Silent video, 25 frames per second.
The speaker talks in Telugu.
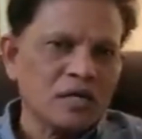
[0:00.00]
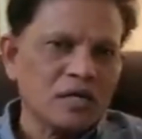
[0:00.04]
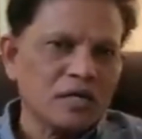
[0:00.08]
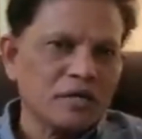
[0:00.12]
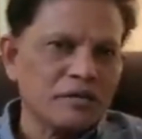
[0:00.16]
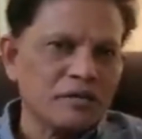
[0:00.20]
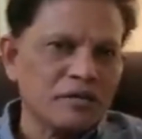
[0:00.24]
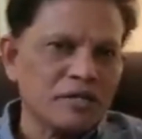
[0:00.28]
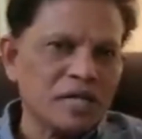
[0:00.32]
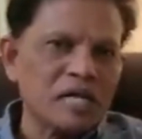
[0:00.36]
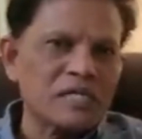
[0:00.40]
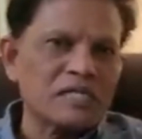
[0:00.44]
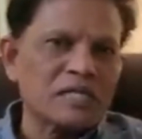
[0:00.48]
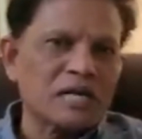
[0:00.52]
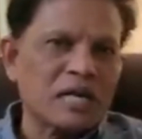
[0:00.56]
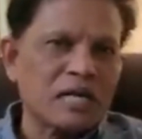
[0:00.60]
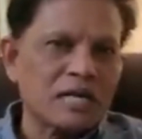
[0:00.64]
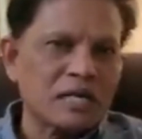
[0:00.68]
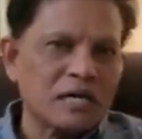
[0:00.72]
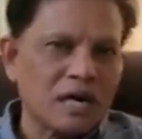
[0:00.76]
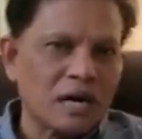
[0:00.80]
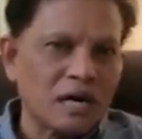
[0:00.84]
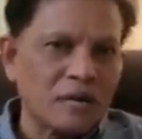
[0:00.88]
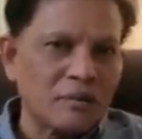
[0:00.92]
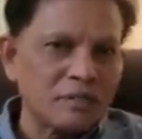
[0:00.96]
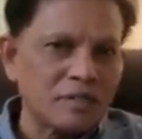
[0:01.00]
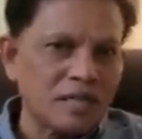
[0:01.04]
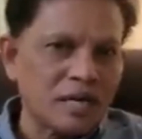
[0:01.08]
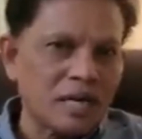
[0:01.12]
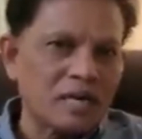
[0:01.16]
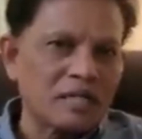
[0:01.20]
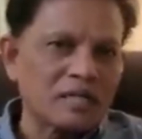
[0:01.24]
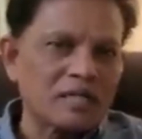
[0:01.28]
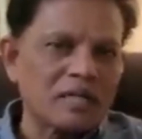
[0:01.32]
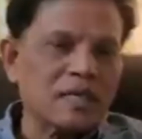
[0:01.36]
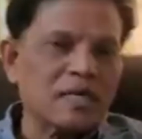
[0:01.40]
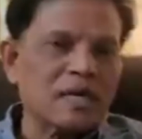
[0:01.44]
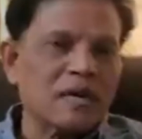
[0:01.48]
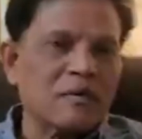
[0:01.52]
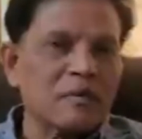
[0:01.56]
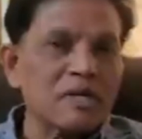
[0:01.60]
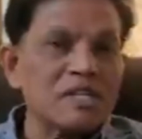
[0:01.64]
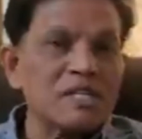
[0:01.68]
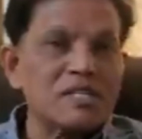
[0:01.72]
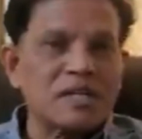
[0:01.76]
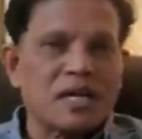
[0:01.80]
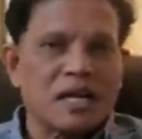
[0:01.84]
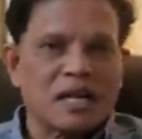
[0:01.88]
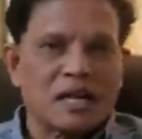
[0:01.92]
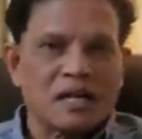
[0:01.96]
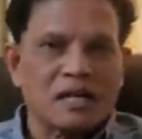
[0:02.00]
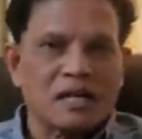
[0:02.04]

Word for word: ఈ విషయాలు చాలా జాగ్రత్తగా గమనించాలి